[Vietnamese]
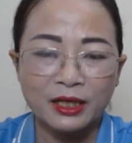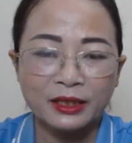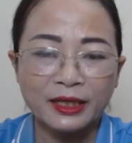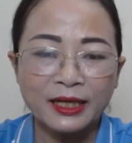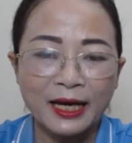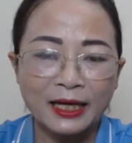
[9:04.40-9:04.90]

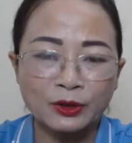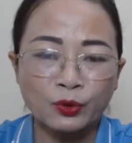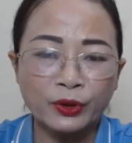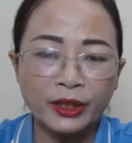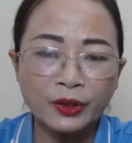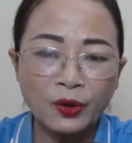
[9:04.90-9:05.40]
Thế là tôi
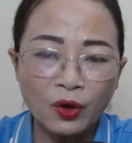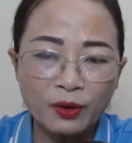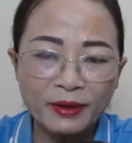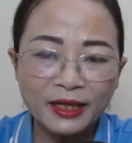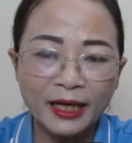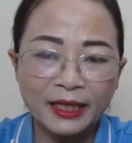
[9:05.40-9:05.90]
đến ngồi
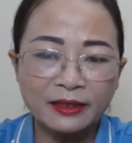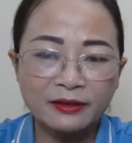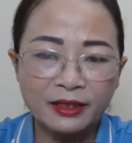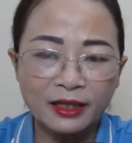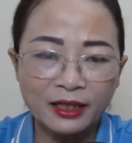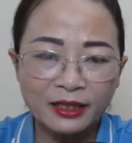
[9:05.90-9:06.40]
bên cạnh
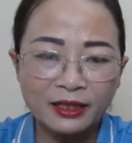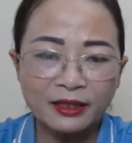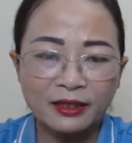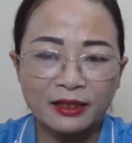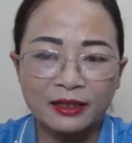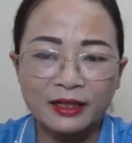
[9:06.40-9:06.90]
người ấy,
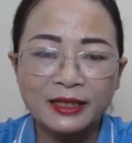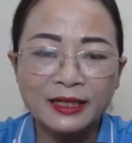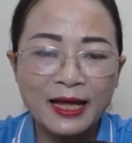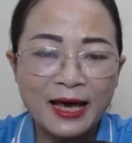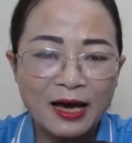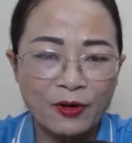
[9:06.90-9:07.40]
lân
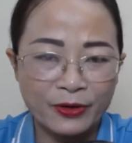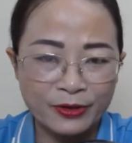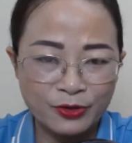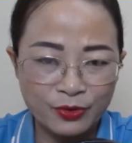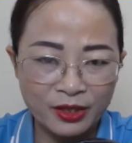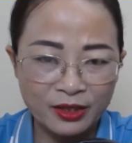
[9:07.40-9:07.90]
la hỏi
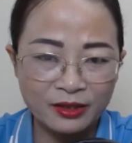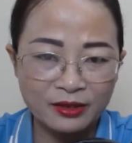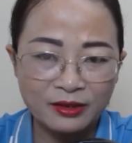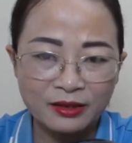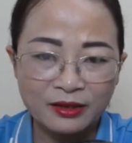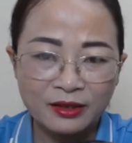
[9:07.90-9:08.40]
chuyện.
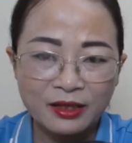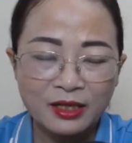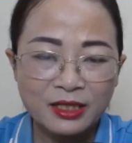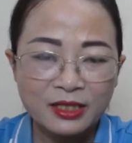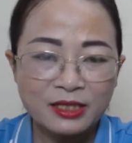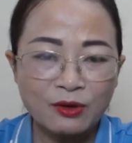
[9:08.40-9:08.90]

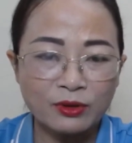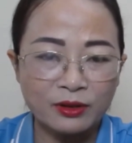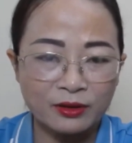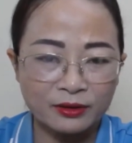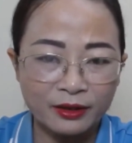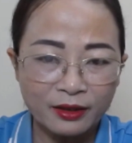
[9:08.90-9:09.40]
Sau
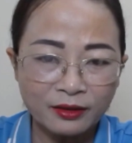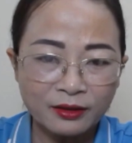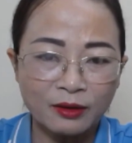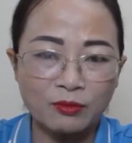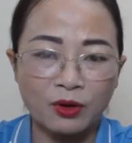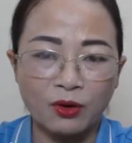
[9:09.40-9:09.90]
lửa tiếng
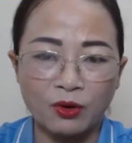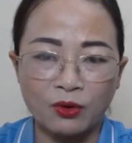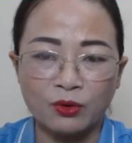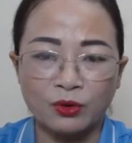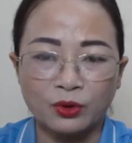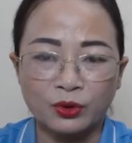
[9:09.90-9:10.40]
đồng
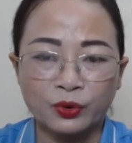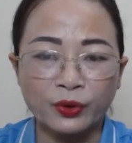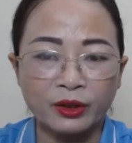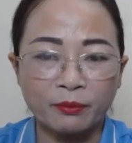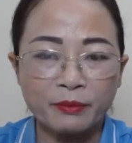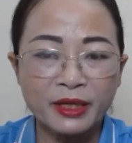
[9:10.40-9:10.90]
hồ, tôi
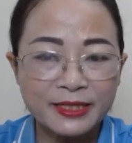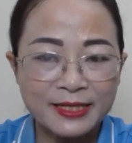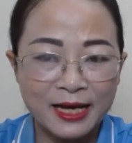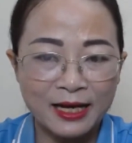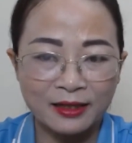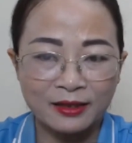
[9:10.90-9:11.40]
được biết
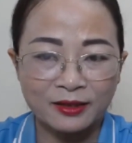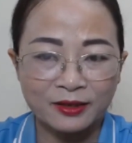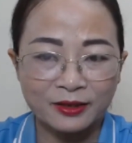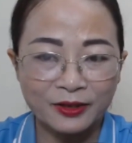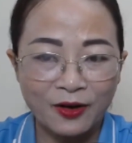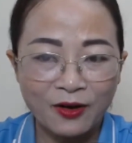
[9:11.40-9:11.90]
rằng
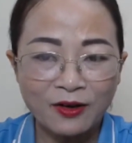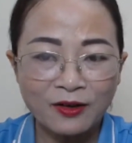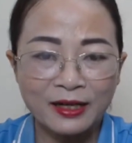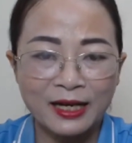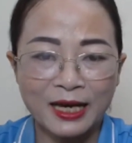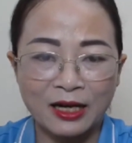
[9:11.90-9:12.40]
đó
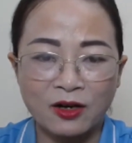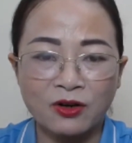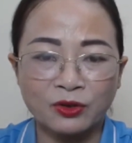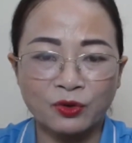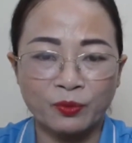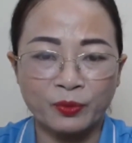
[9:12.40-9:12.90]
là
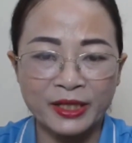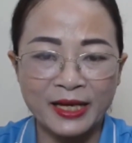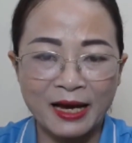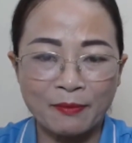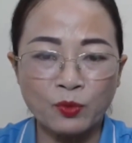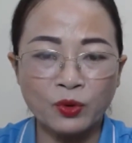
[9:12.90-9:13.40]
con của một
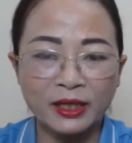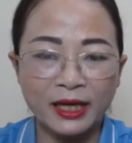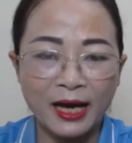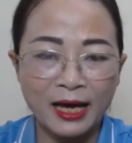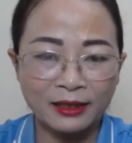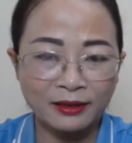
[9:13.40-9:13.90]
nhà buôn
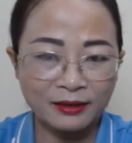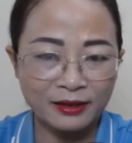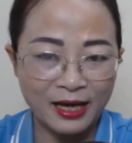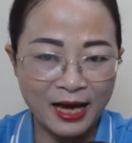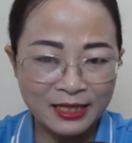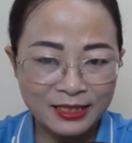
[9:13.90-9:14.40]
khán
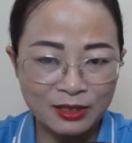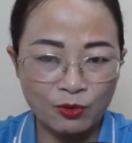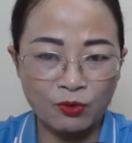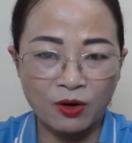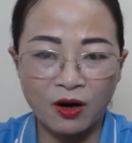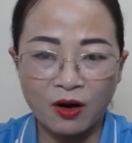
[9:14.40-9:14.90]
khá
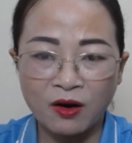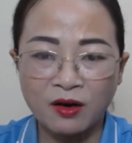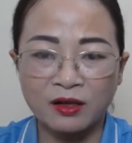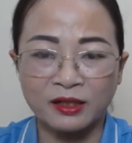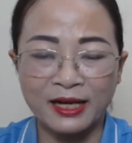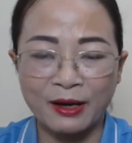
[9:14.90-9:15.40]
giàu có
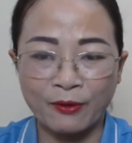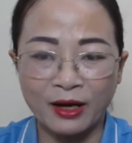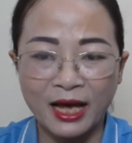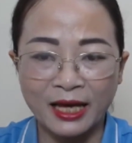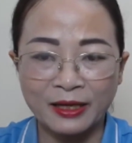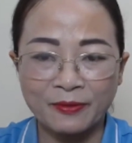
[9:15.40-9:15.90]
ở Lào
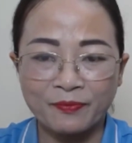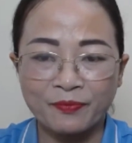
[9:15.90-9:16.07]
Cai.